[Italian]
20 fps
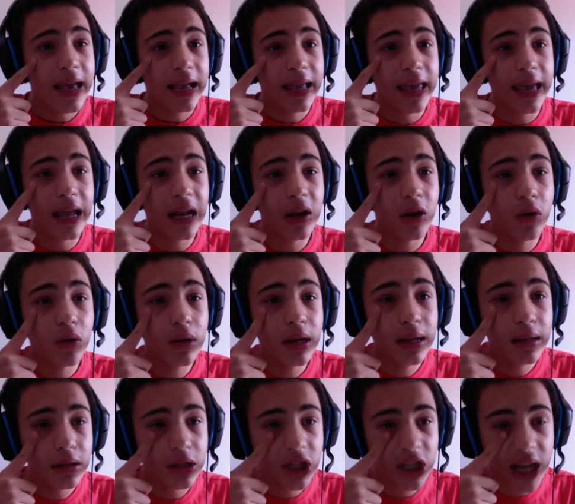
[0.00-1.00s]
che
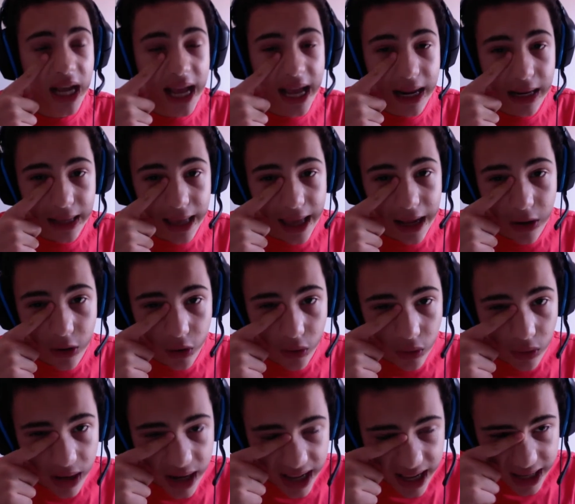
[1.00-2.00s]
non c'è che
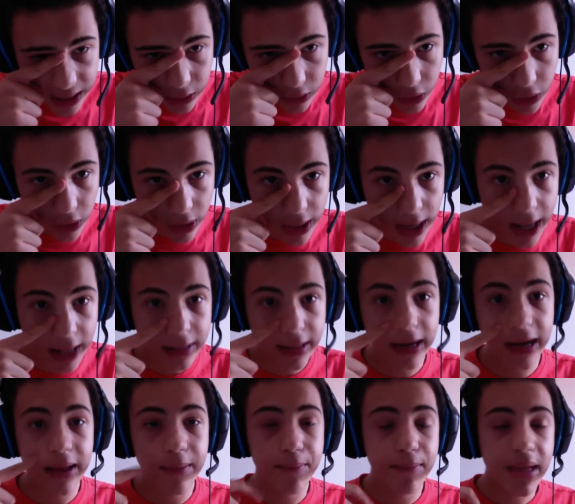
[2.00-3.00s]
non è
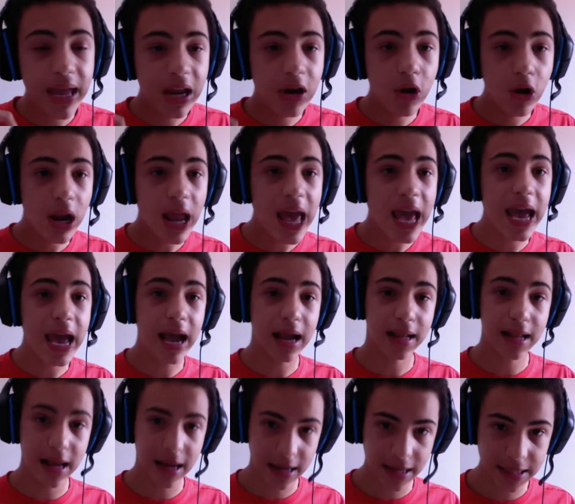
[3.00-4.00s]
tornata nemmeno lei
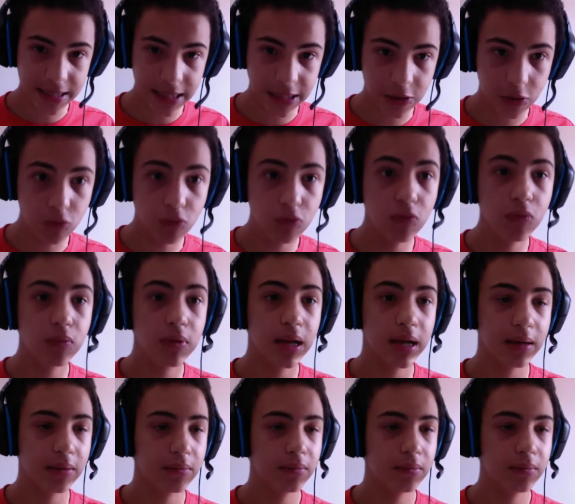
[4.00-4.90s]
da casa su da...